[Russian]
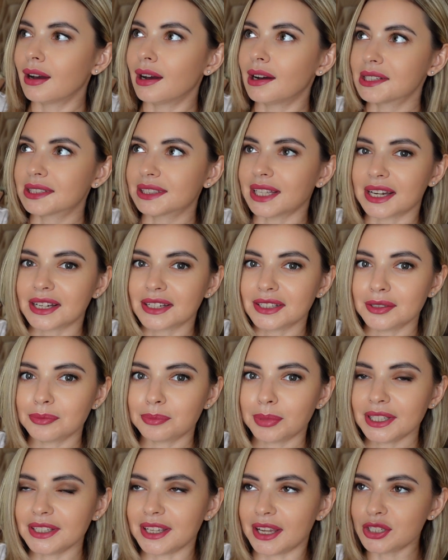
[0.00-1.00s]
А так и не
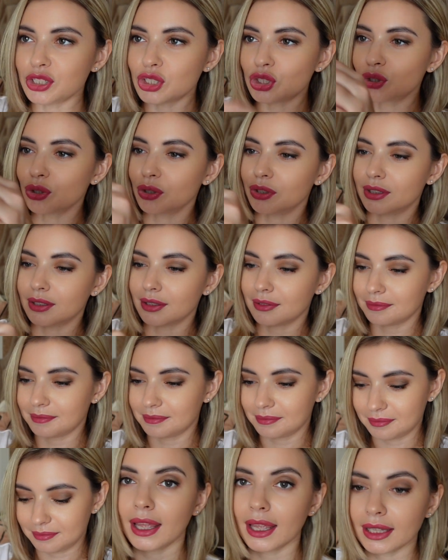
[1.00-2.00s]
понять, что это.
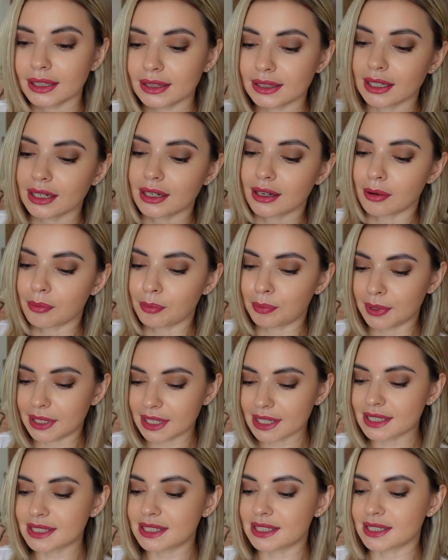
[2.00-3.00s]
Это
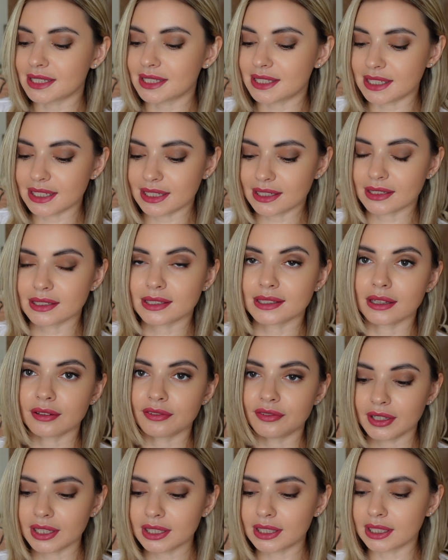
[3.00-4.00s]
комплект текстильных
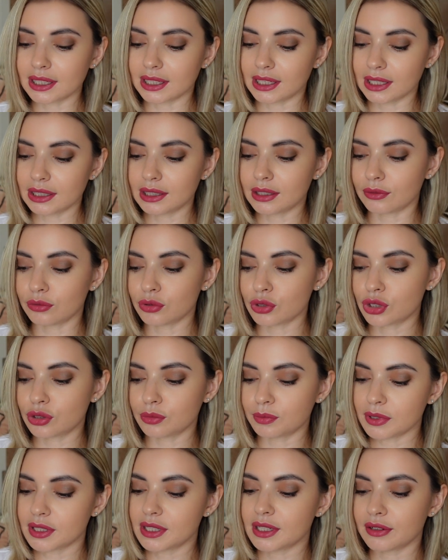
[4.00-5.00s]
салфеток для того,
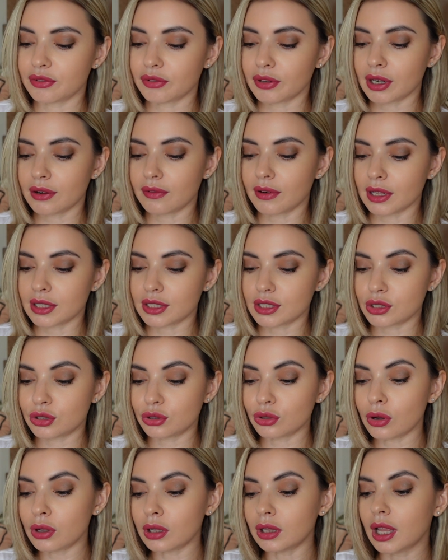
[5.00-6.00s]
чтобы сервировать
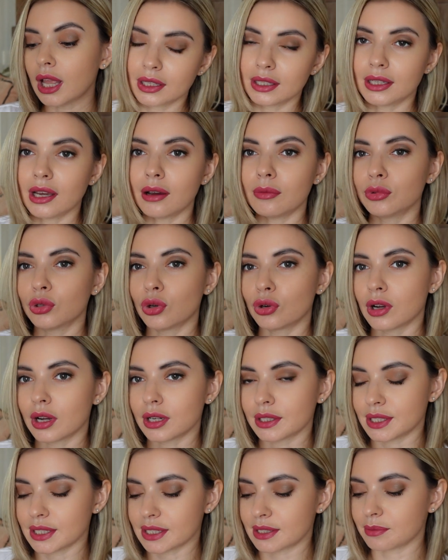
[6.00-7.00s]
стол. Я много
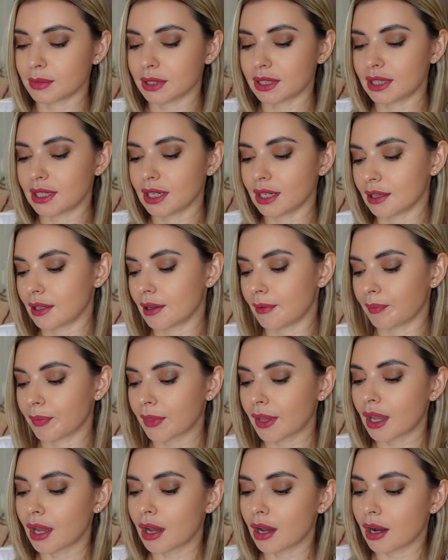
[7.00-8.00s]
где смотрела
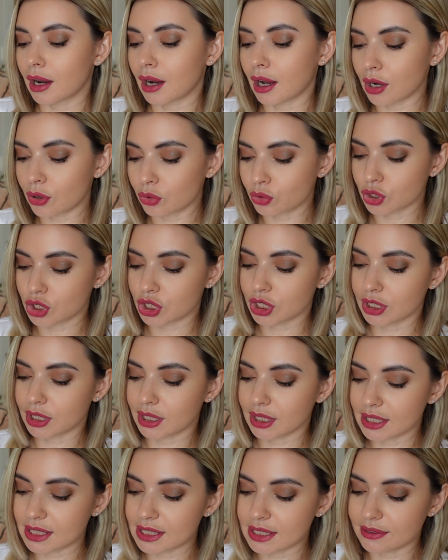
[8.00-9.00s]
хорошие,
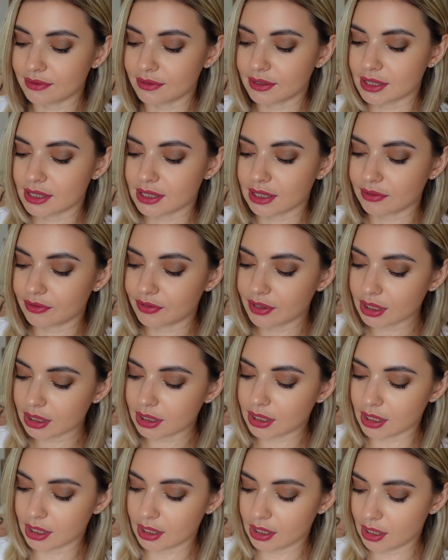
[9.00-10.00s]
красивые
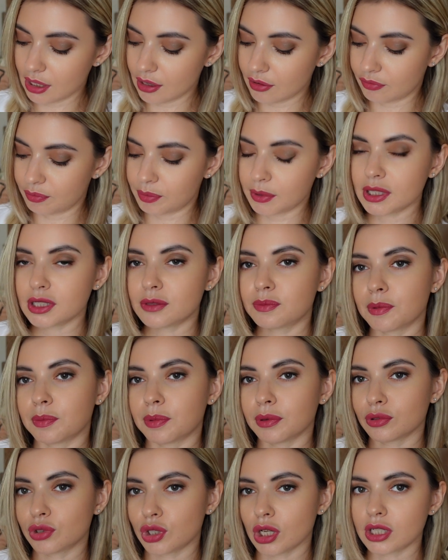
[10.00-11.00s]
салфетки и, в принципе,
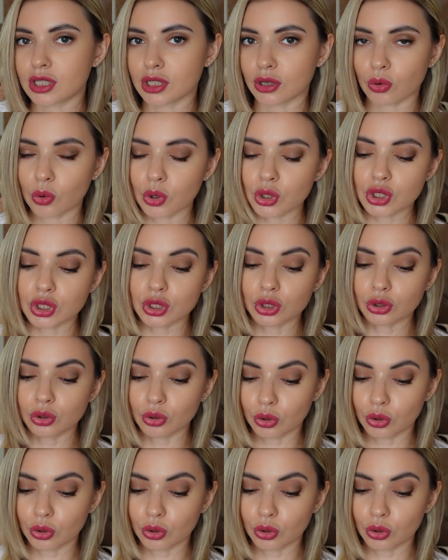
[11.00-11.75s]
получается очень